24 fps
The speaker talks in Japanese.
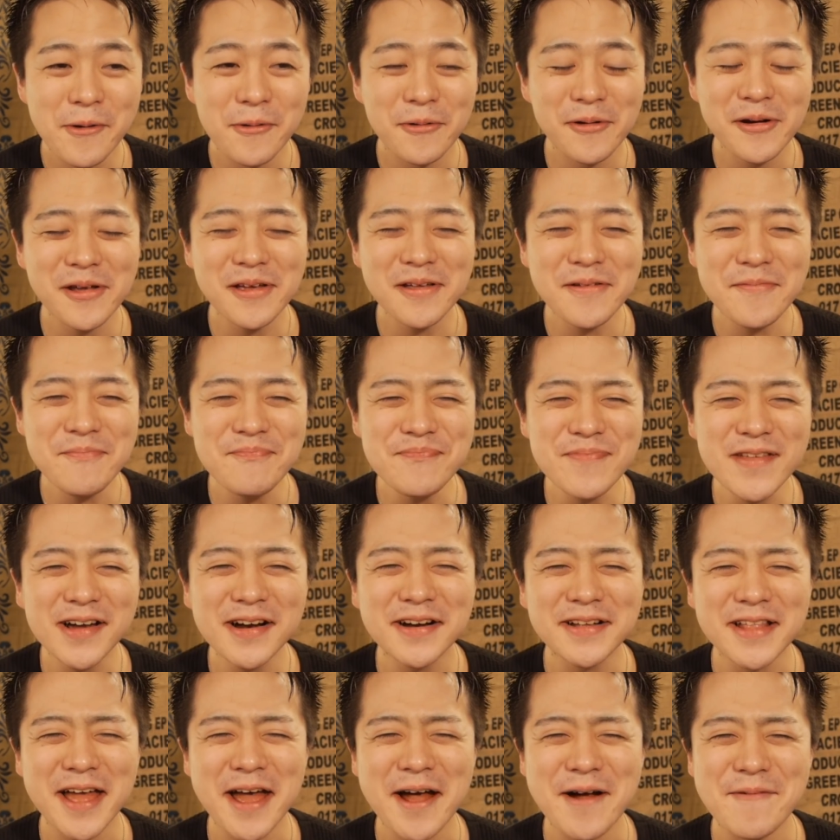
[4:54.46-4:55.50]
俺の
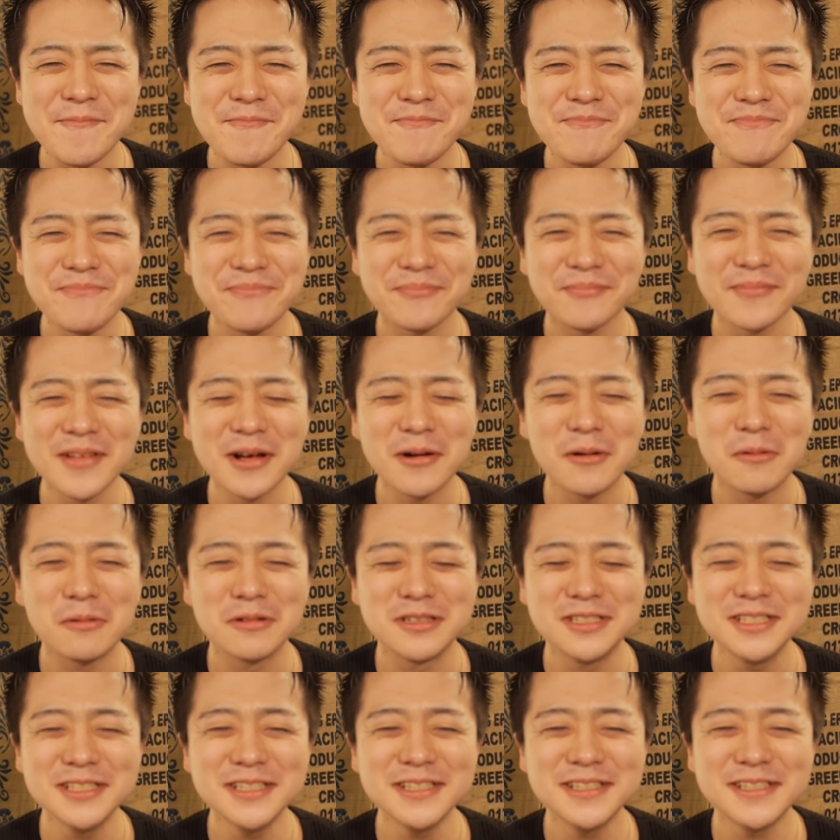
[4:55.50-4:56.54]
中で、なんかこう
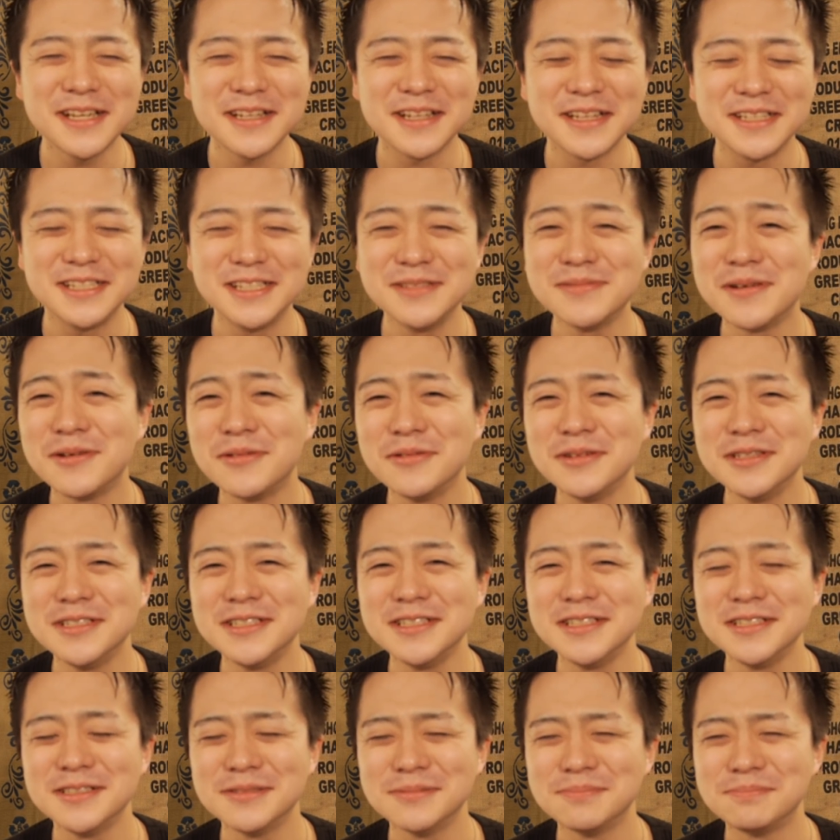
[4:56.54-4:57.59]
人生で一番美味
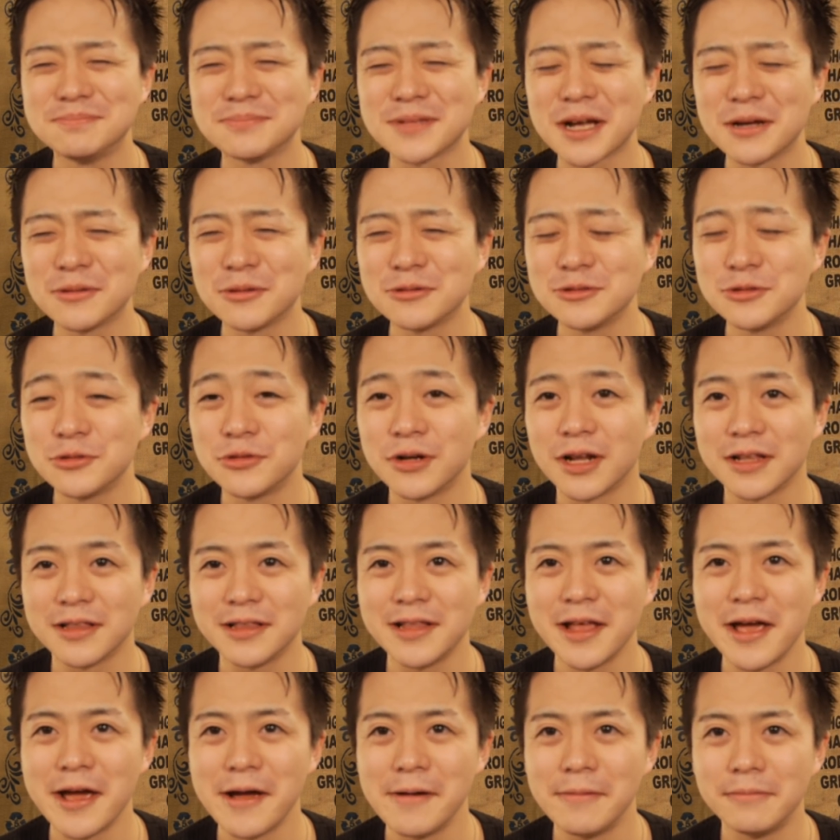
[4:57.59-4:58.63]
しいガトーショコラっ
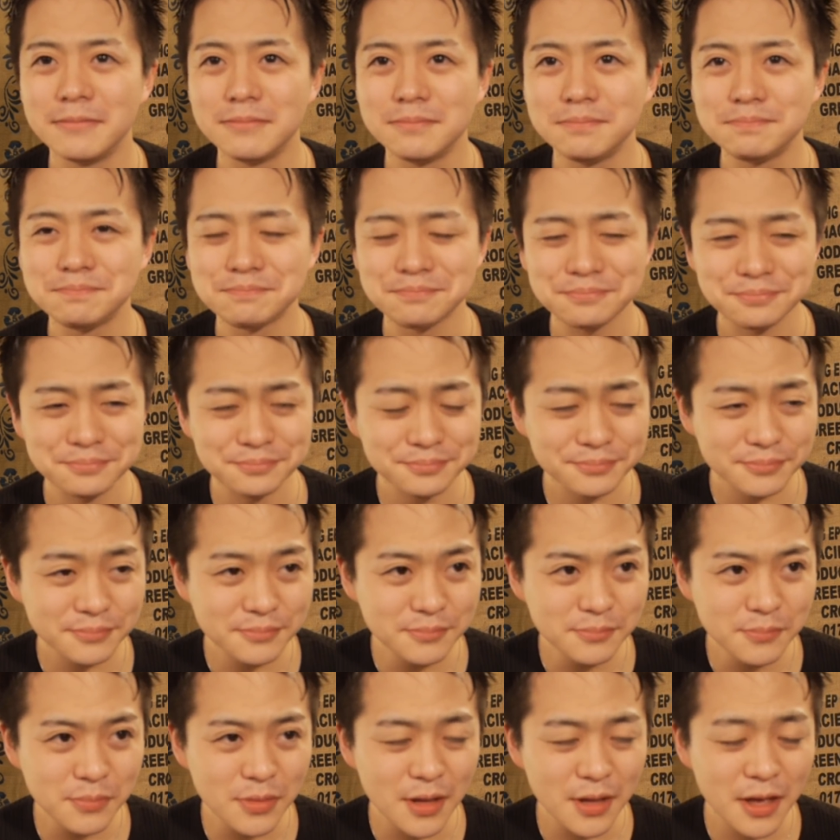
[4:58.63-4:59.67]
て、
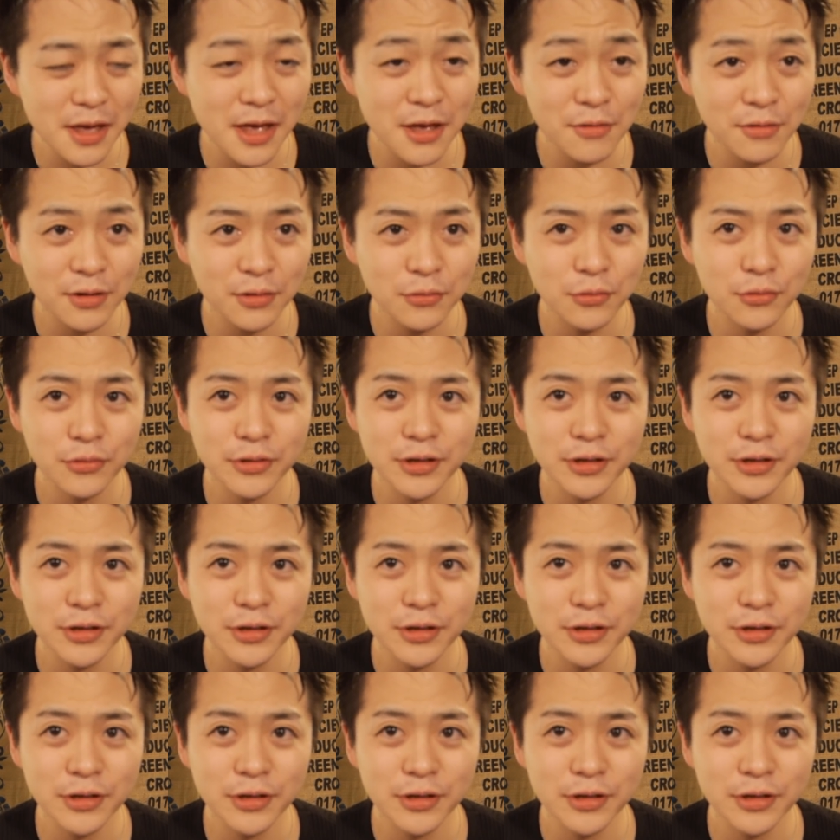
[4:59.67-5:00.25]
A1 コー